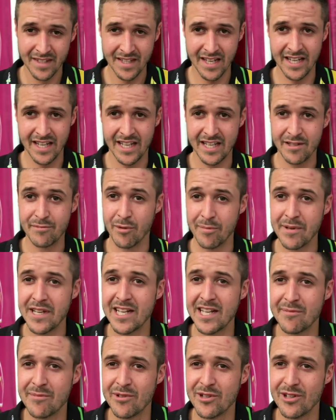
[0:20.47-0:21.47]
äh,
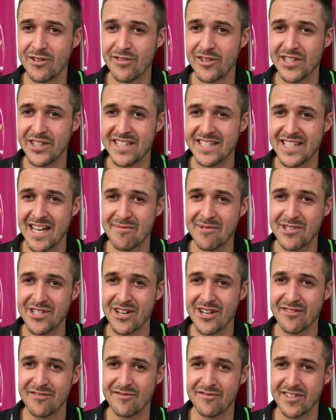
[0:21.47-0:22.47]
Immobilienbüro, das ich zusammen
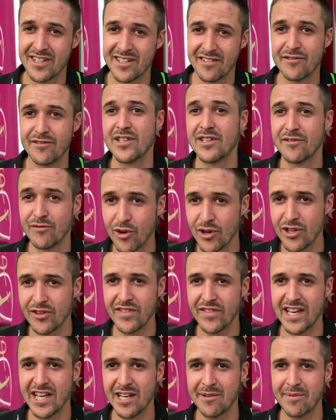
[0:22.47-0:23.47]
arbeite, das in
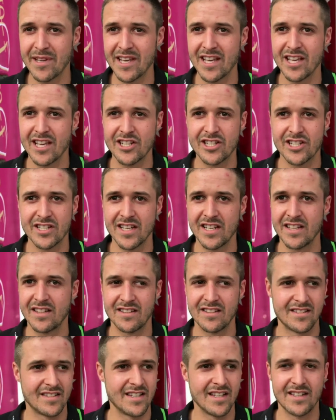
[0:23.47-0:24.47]
Verbier ist, seit,
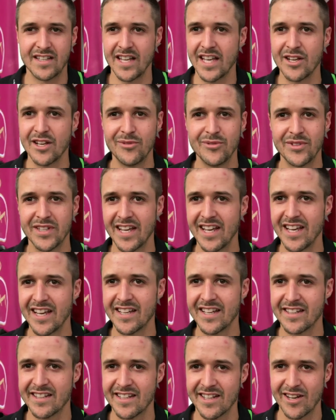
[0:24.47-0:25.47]
seit eh und je
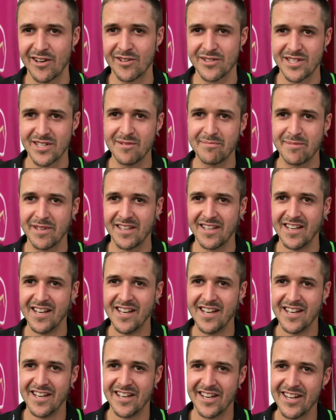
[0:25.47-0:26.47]
eigentlich. Also ich bin
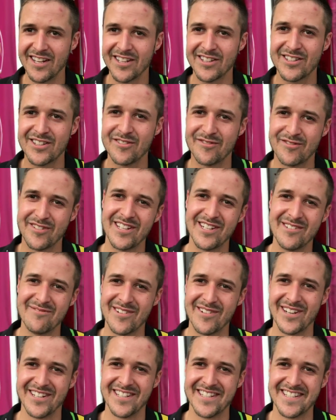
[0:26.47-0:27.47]
relativ viel im
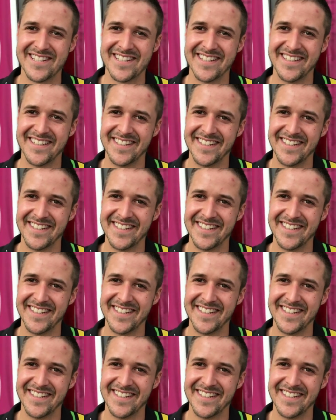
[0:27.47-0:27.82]
Wallis